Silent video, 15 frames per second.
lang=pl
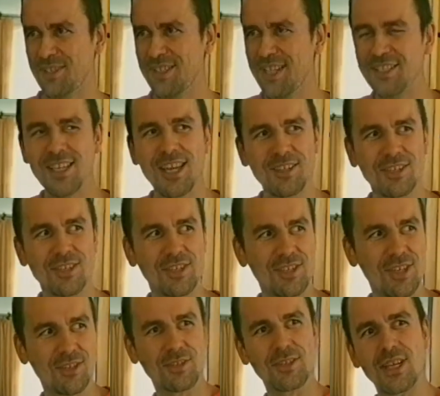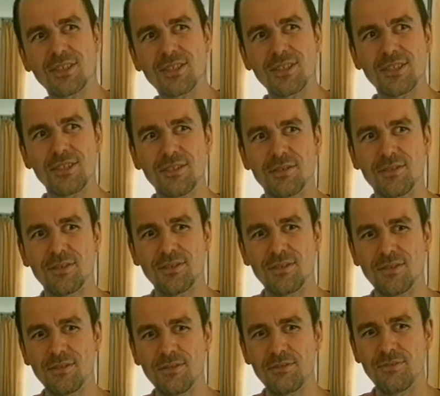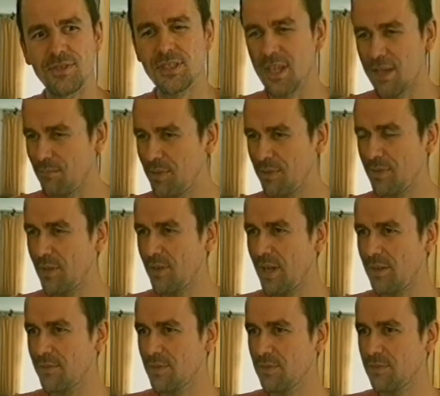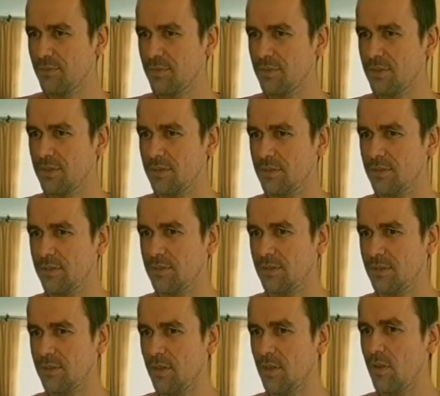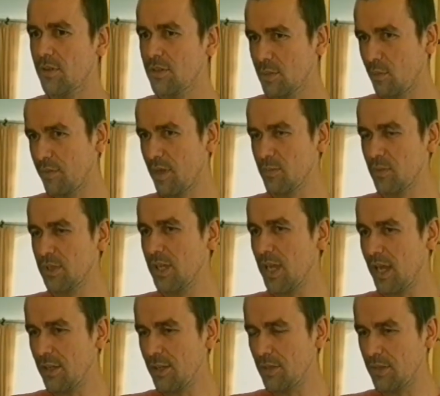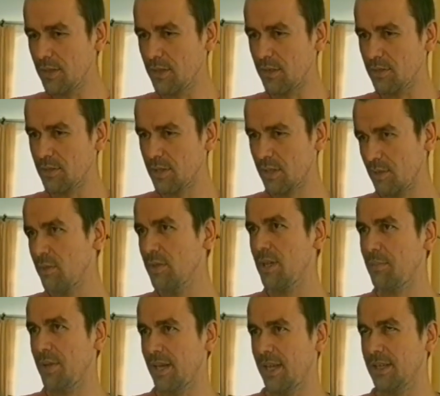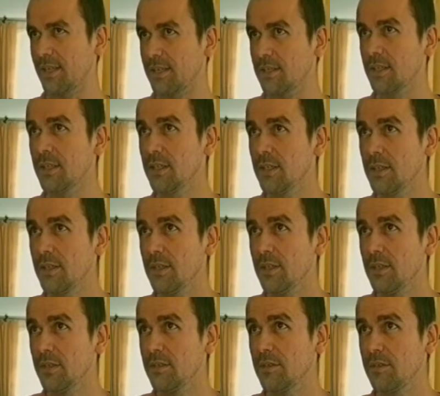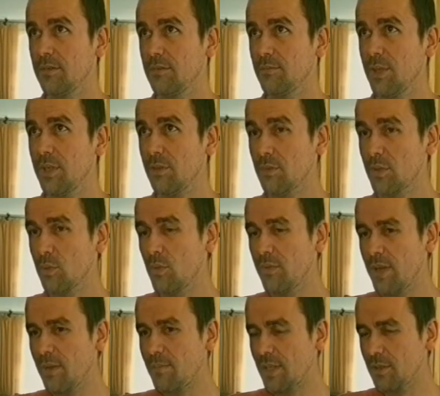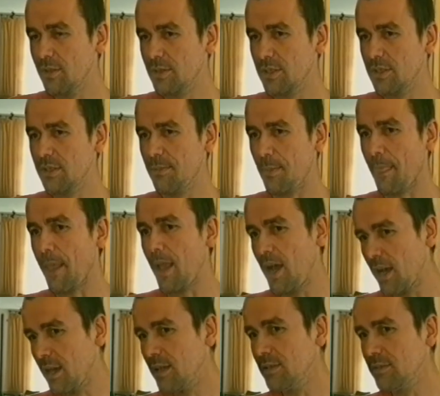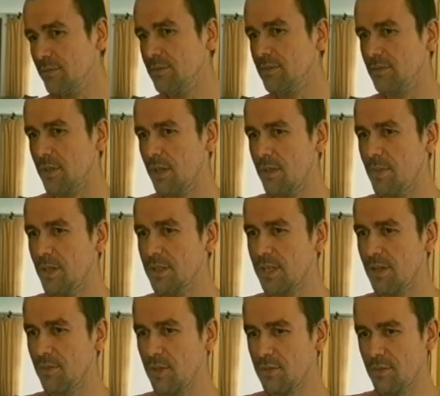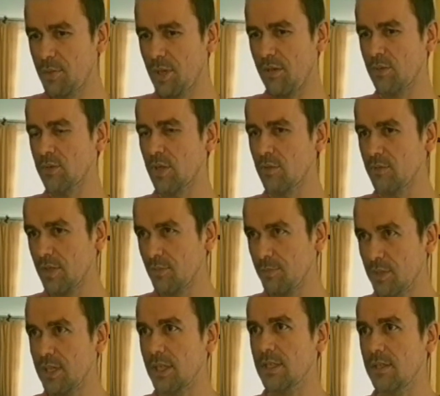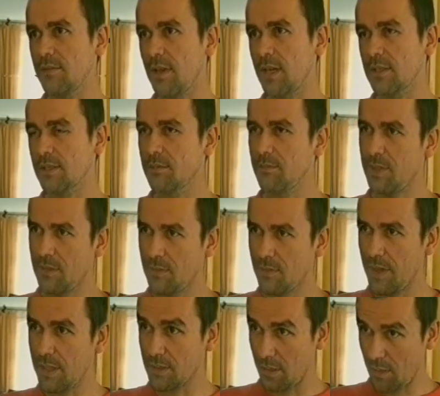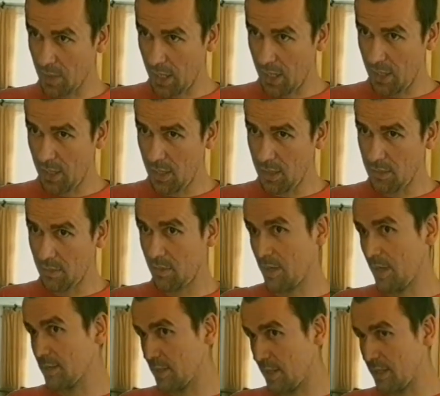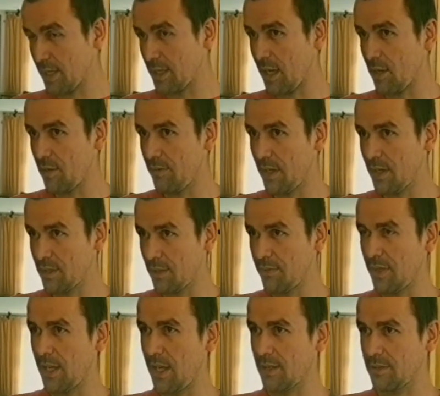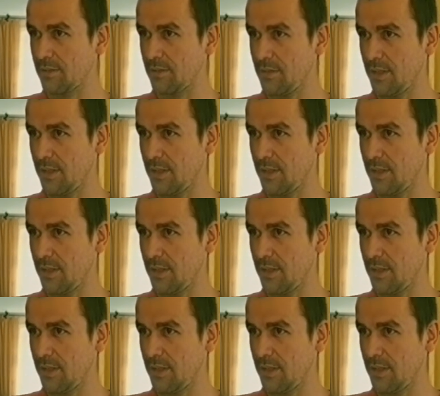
Prezentacja artystyczna to znaczy y, występy wykonawców y, z okolic głównie muzyki, ale nie tylko, szczegóły na plakatach. Y, będą to głównie amatorzy, ale w elementy zawodowe pojawią się również w postaci gwiazd. Będą gwiazdy lokalne oraz jedna krajowa, Jerzy Filar.